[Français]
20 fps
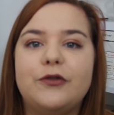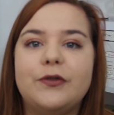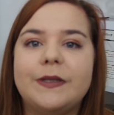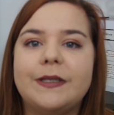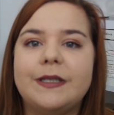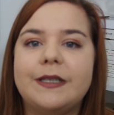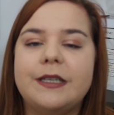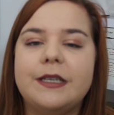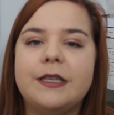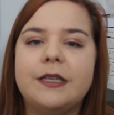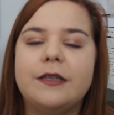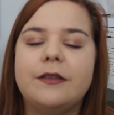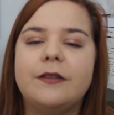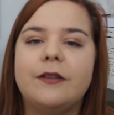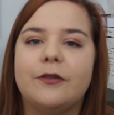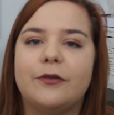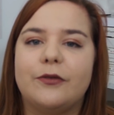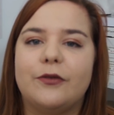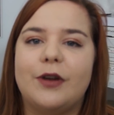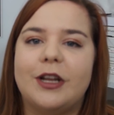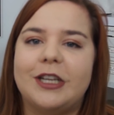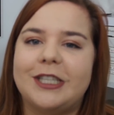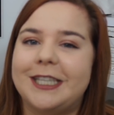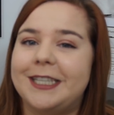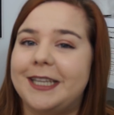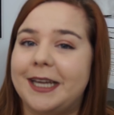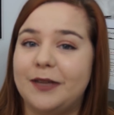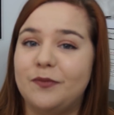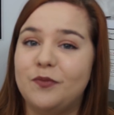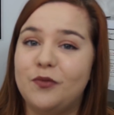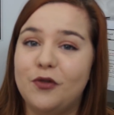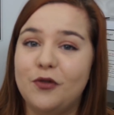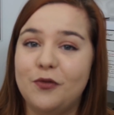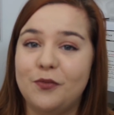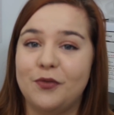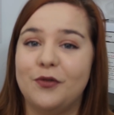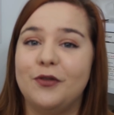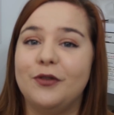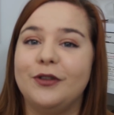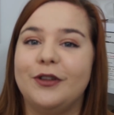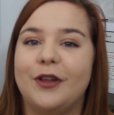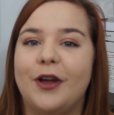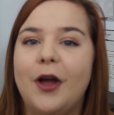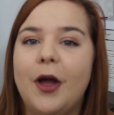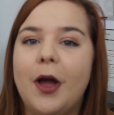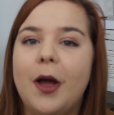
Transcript: Justine de la chaîne Red Blue Moon